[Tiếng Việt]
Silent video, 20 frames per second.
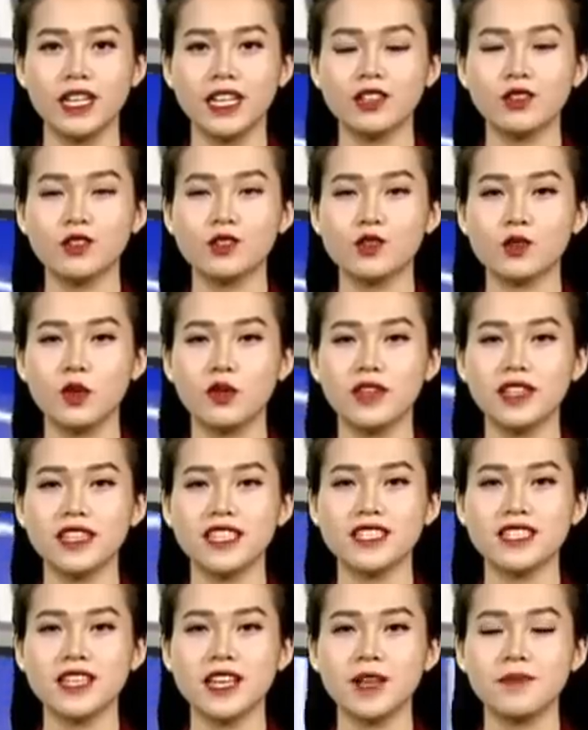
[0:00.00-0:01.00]
Kỹ thuật số
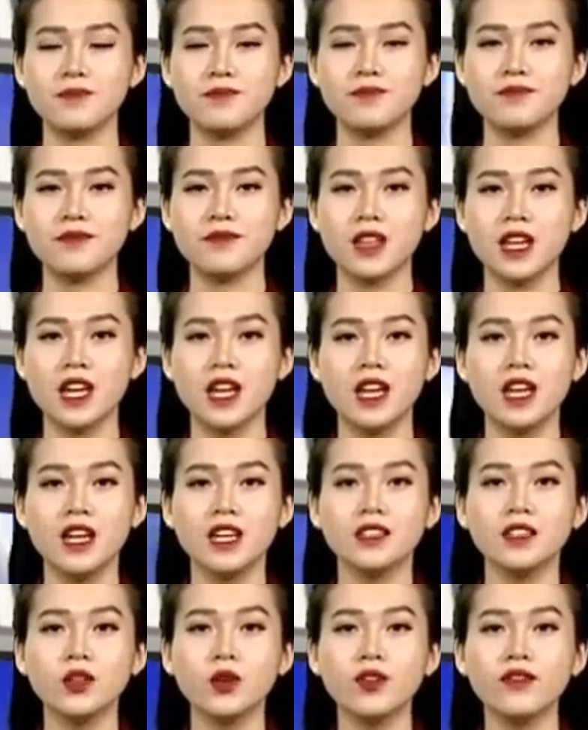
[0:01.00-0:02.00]
VTC.
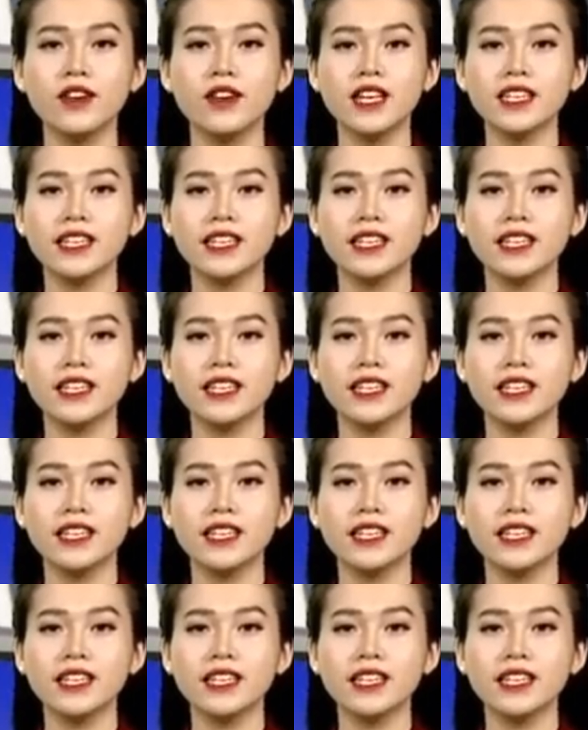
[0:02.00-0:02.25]
Thưa quý vị,